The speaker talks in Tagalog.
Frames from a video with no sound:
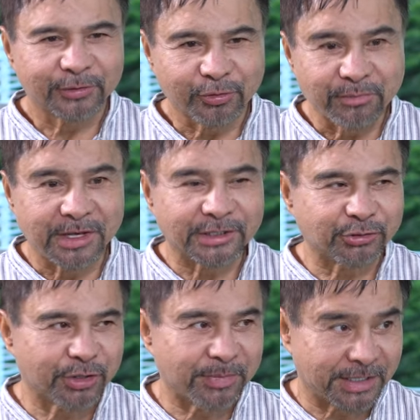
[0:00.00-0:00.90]

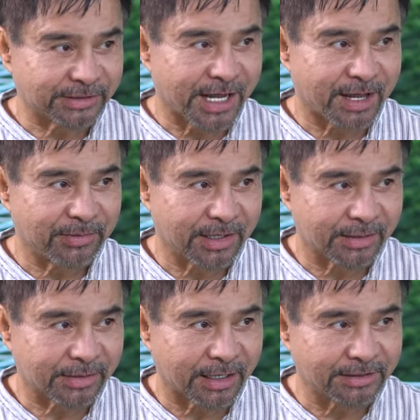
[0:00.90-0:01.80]
kombinasyon na pinagsabi, ah,
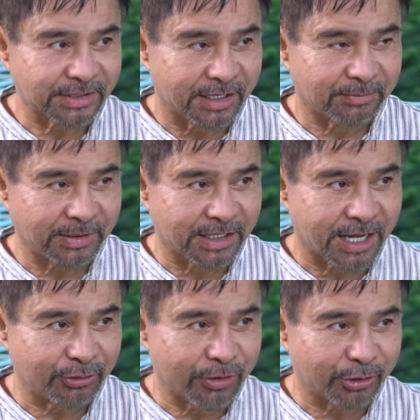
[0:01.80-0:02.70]
mm-hmm. sa,
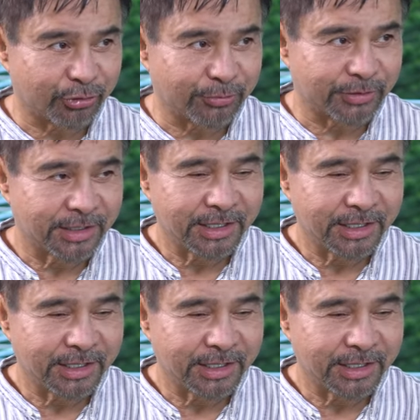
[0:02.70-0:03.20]
pinaghalo-halo mo.